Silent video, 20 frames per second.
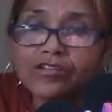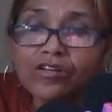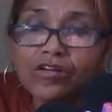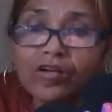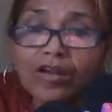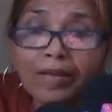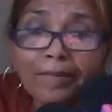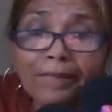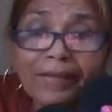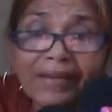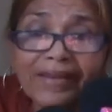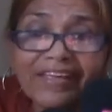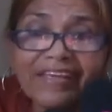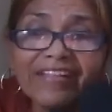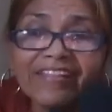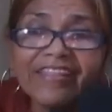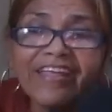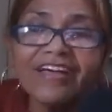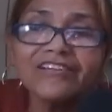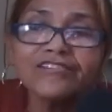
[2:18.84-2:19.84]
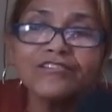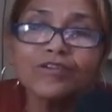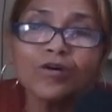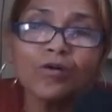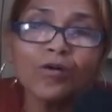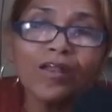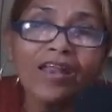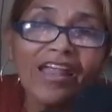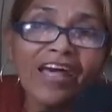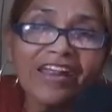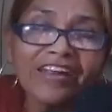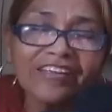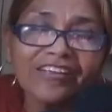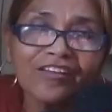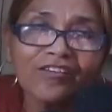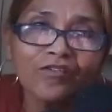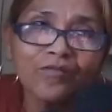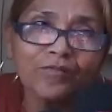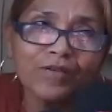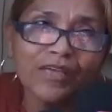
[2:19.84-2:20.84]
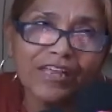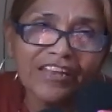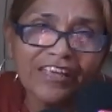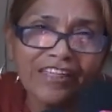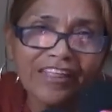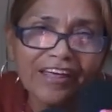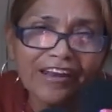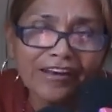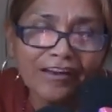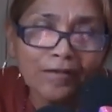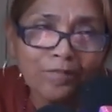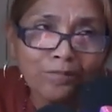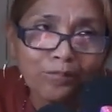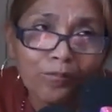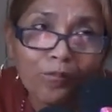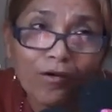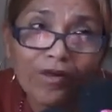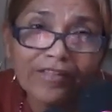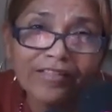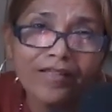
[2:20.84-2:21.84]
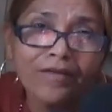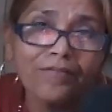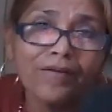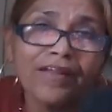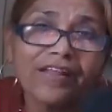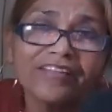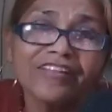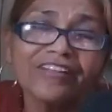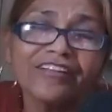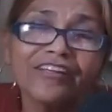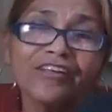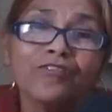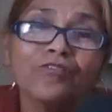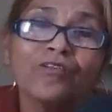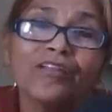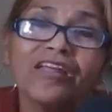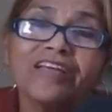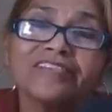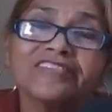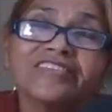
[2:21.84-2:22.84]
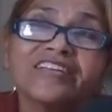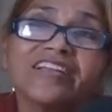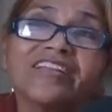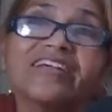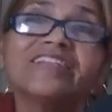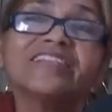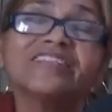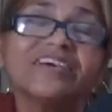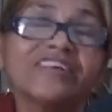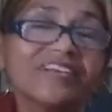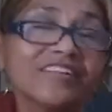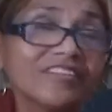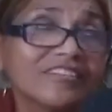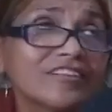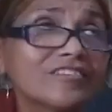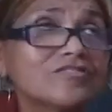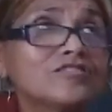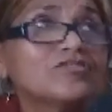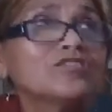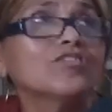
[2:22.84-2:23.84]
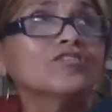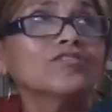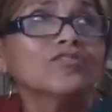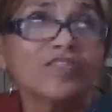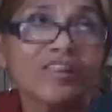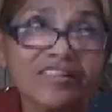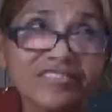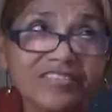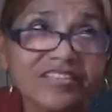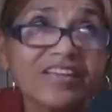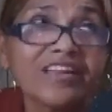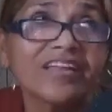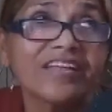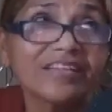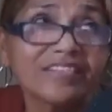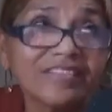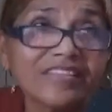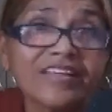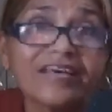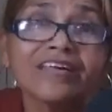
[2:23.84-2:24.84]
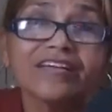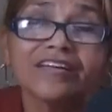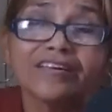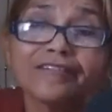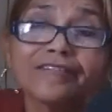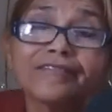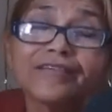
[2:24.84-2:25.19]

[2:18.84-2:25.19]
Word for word: todo la merienda escolar que nos viene a dar respuesta para tener una excelente retención y un excelente